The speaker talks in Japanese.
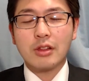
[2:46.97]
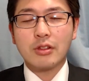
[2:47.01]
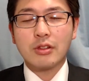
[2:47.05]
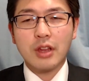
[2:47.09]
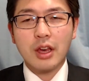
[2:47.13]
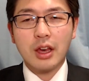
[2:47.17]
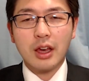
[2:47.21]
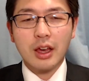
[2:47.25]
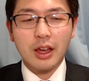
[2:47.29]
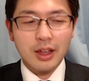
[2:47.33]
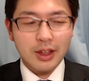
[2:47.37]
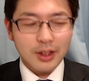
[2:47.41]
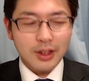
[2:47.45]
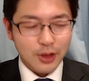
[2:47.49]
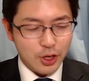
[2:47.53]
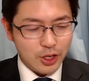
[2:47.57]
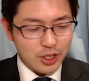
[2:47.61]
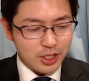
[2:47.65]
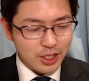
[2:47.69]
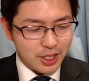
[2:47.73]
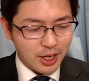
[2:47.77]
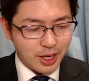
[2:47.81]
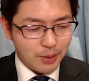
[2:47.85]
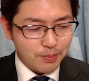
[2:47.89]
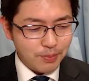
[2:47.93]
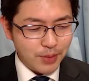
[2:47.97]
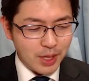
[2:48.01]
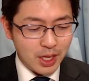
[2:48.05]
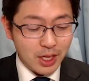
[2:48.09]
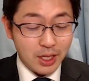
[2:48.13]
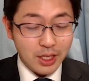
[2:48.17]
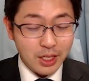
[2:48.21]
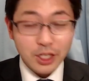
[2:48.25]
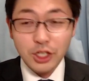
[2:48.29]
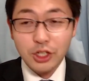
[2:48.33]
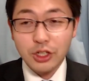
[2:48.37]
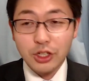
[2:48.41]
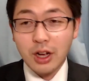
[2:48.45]
たので、試験
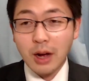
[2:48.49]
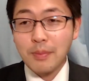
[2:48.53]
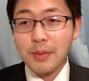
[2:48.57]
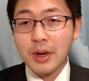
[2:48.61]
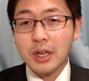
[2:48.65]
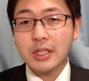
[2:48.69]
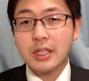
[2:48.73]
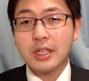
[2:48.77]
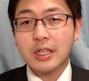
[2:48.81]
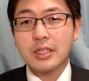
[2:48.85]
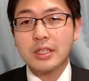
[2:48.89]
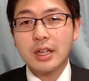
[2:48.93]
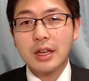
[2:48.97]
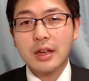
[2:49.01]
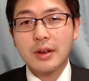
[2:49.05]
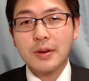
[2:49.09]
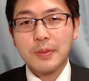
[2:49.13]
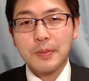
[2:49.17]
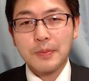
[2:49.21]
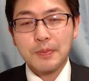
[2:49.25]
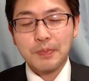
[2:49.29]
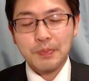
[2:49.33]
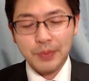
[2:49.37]
日1週間前にですね、